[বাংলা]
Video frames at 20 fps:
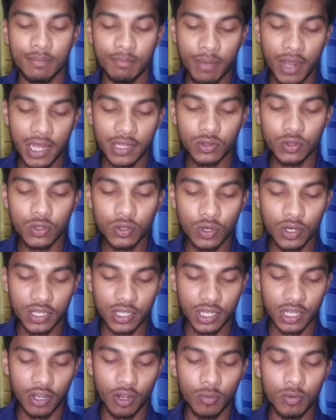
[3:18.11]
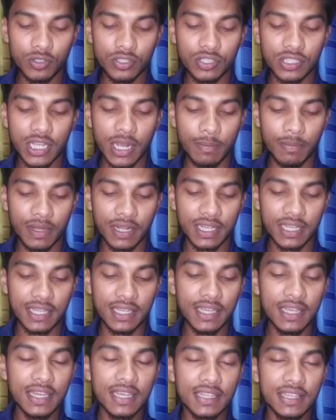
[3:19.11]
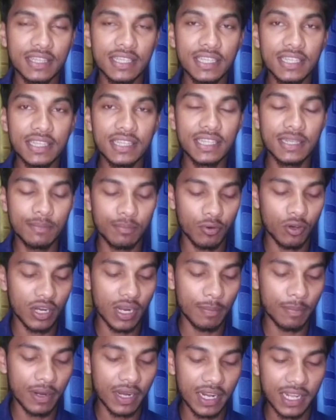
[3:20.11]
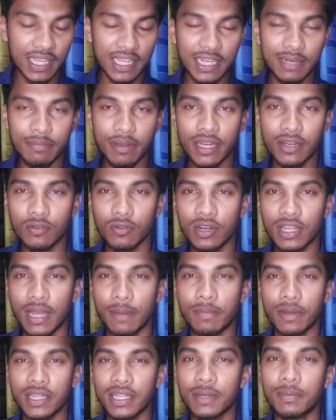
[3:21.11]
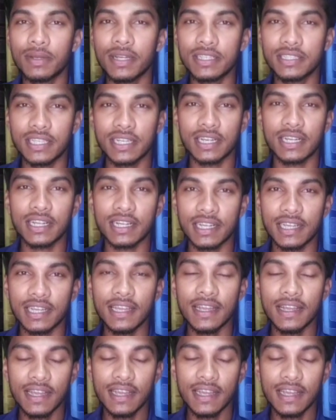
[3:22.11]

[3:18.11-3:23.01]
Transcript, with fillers: বাহাত্তর ঘন্টা অবশ্যই আপনাকে তিন দিন পর আপনারা ইনভাইট করে আপনাদের ফ্রেন্ড সার্কেলকে